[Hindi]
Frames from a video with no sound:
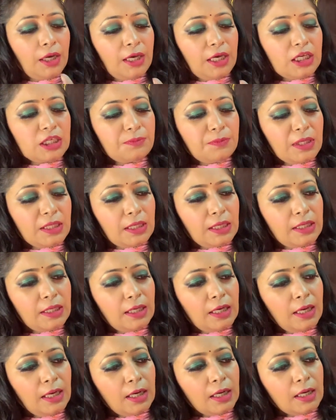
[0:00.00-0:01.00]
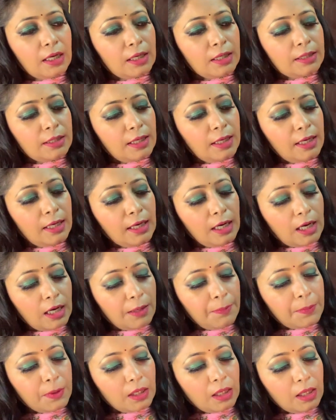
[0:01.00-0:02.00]
इसमें देखिए ये
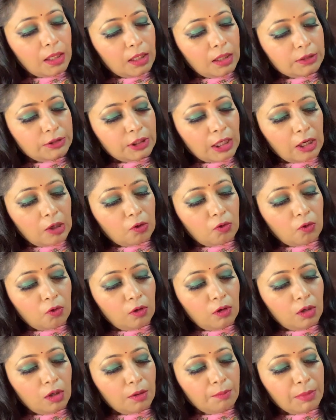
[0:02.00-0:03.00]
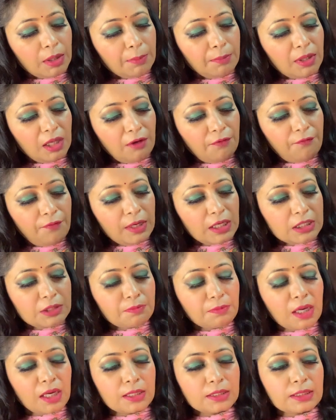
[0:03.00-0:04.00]
आपका चारकोल बबल फेस
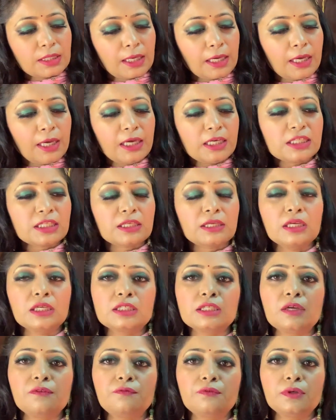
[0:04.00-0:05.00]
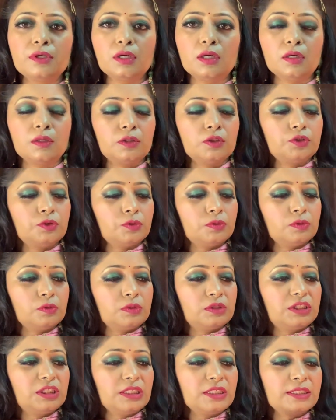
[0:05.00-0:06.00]
मास्क है इसमें सिर्फ
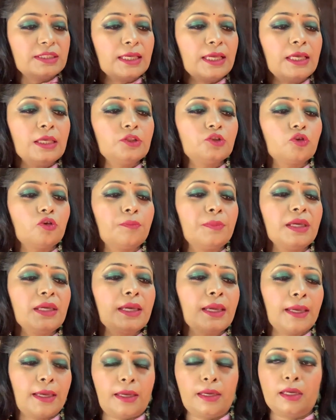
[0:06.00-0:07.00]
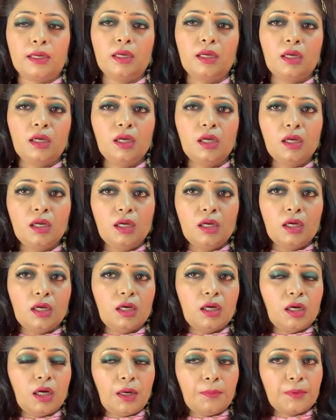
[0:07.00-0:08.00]
चीज़ें जो भी हैं
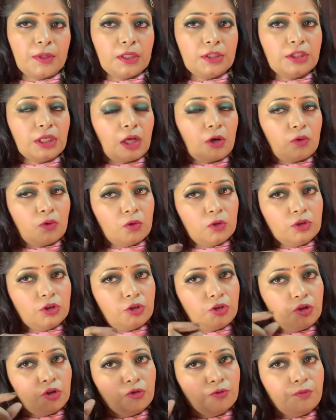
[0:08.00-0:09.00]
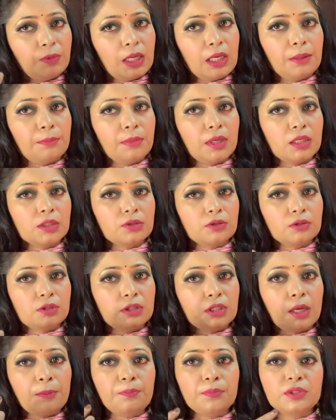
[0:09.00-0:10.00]
आपके चारकोल जो ट्यूब वाले मास्क
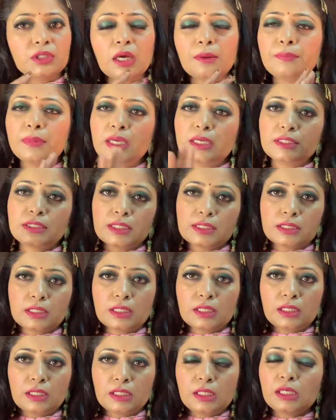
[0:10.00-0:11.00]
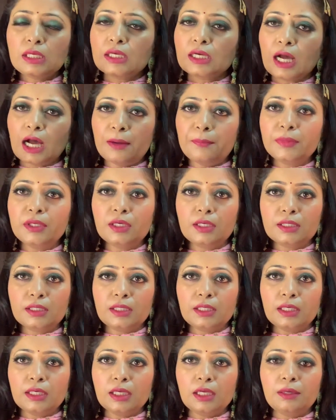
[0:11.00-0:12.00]
सब सब एक जैसे ही काम करते
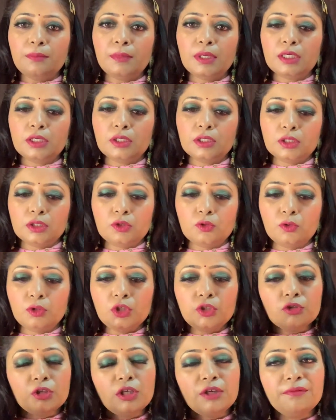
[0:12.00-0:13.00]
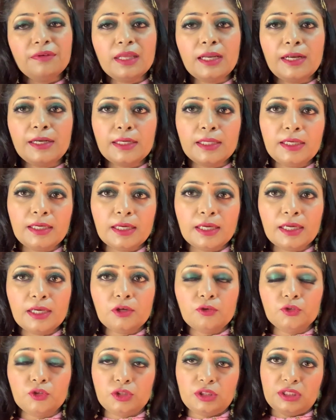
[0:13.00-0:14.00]
हैं बट थोड़ी थोड़ी वेराइटी है
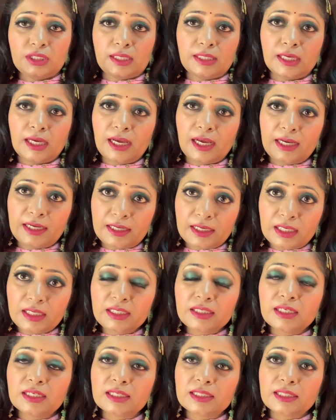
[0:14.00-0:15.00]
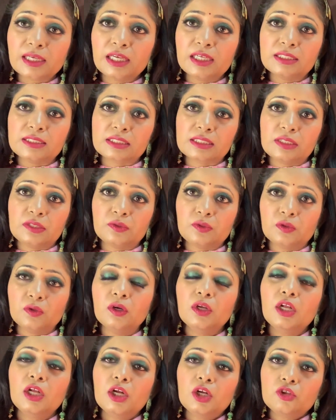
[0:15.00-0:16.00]
कुछ ज़्यादा हाइड्रेट करता है स्किन को
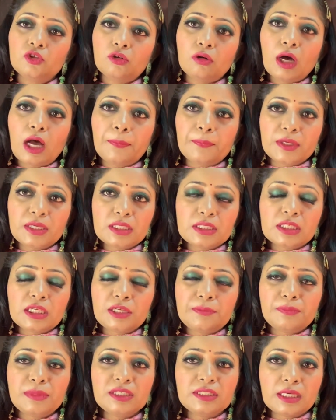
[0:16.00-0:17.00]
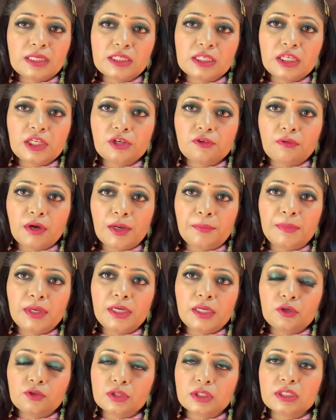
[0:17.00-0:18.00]
तो आपकी स्किन में जैसी
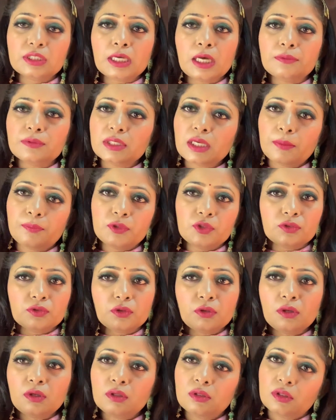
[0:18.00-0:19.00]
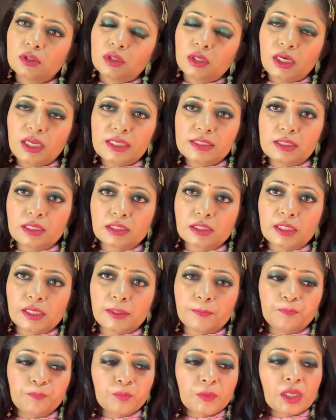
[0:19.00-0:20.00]
रिक्वायरमेंट है उस हिसाब से आप उसको ले सकते
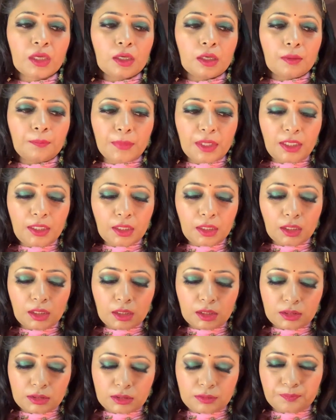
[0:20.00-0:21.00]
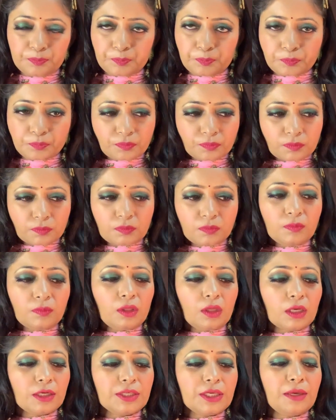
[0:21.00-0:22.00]
हैं बट
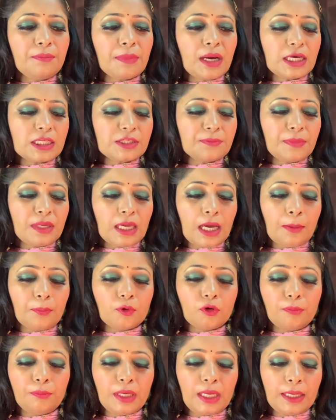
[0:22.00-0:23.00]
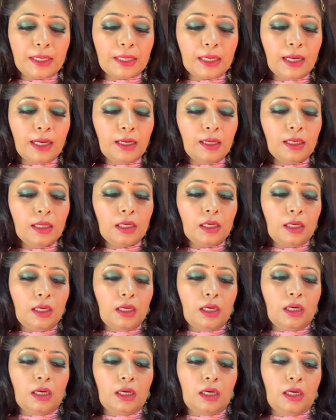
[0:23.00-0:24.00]
ये मास्क में आपको मिलेगा
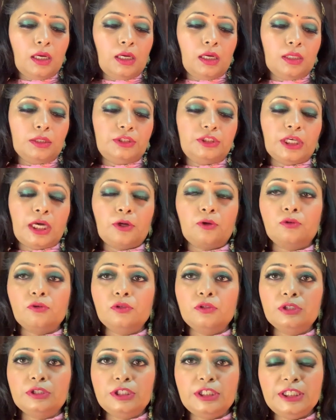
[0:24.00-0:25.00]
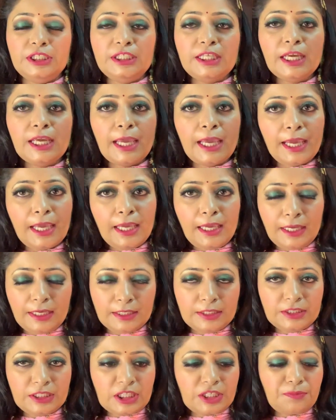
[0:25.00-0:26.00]
चारकोल शीट है
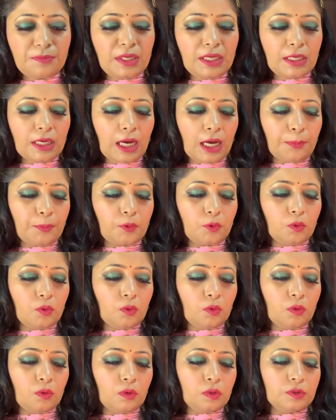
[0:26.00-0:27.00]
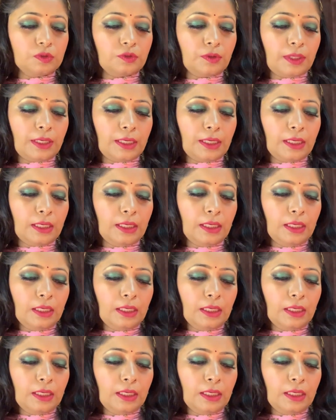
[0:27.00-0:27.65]
जिसमें आपको जो है